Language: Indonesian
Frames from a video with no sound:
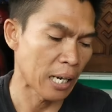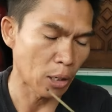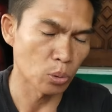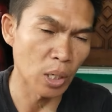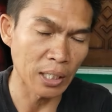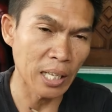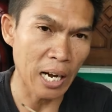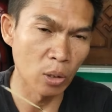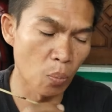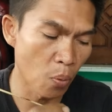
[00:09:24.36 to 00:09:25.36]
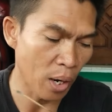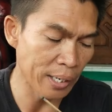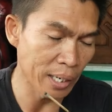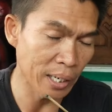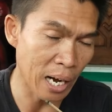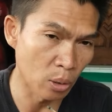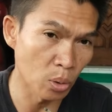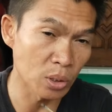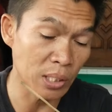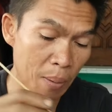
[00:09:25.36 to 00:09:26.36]
kalau sudah kita aduk mulai dari
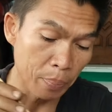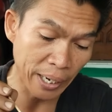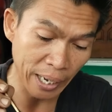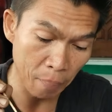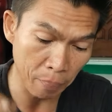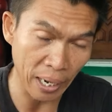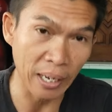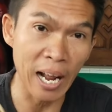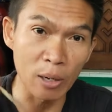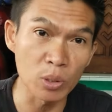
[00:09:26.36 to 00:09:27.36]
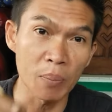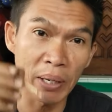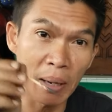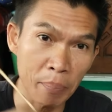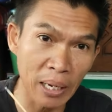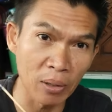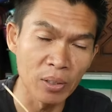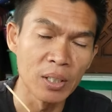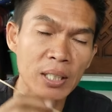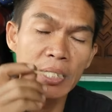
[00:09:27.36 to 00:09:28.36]
ngaduk sampai nempel ngaduk sampai nempel
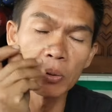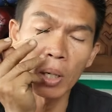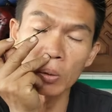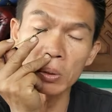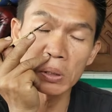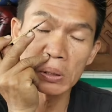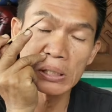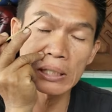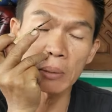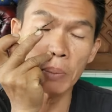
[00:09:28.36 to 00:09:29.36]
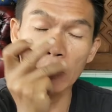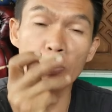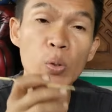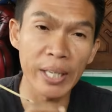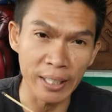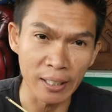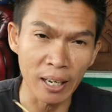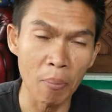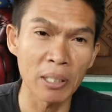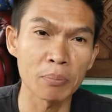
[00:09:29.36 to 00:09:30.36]
loh itu harus secepat mungkin
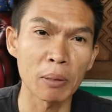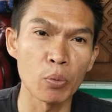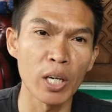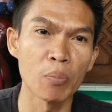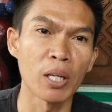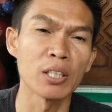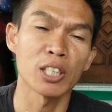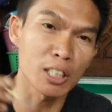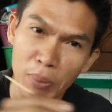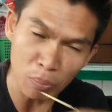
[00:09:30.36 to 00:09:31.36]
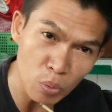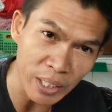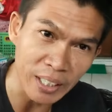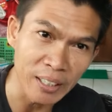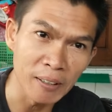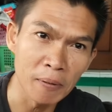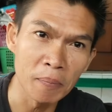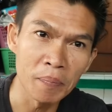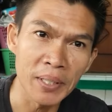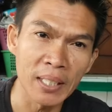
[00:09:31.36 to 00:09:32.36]
namanya secepat mungkin berarti secepat mungkin
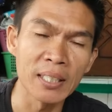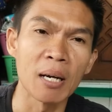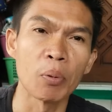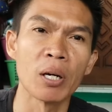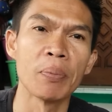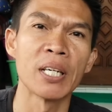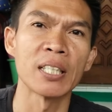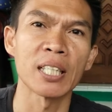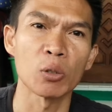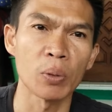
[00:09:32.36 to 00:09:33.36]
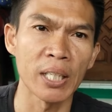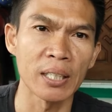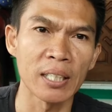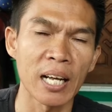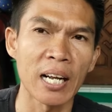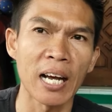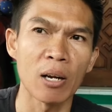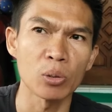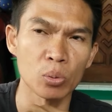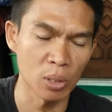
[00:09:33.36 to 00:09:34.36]
ya tidak boleh lebih dari satu menit karena
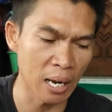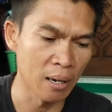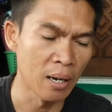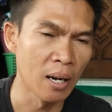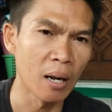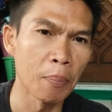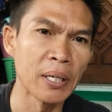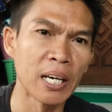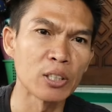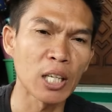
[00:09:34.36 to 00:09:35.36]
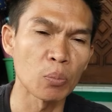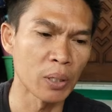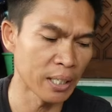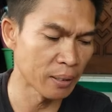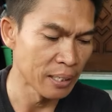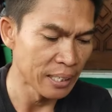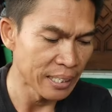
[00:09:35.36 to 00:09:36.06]
kalau sudah lebih dari satu menit